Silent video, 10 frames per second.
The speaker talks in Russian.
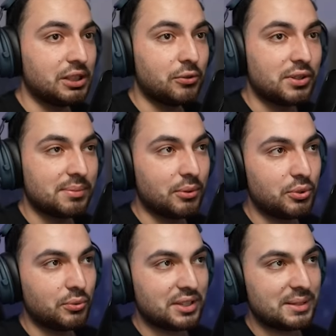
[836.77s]
так у нас
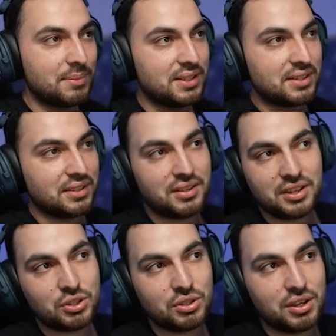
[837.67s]
получился список.
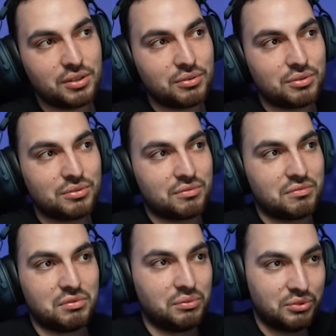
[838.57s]
Я считаю то, что
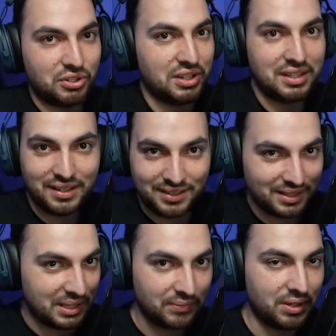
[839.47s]
лучше не
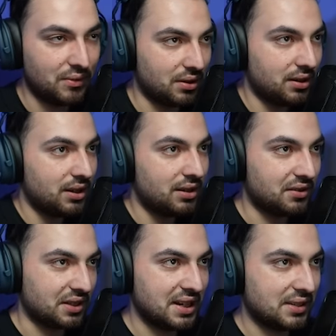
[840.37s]
идти на Фивер.
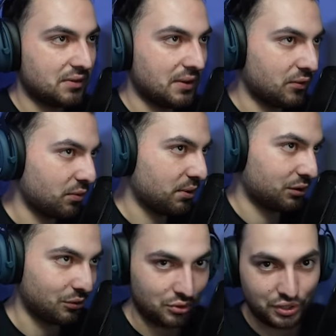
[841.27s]
Заказывать в Европе
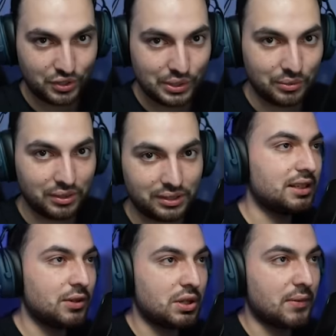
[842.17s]
тоже не стоит.
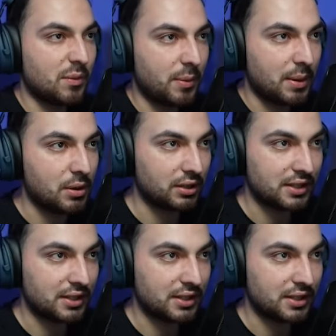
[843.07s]
Надеюсь, Европа поймет,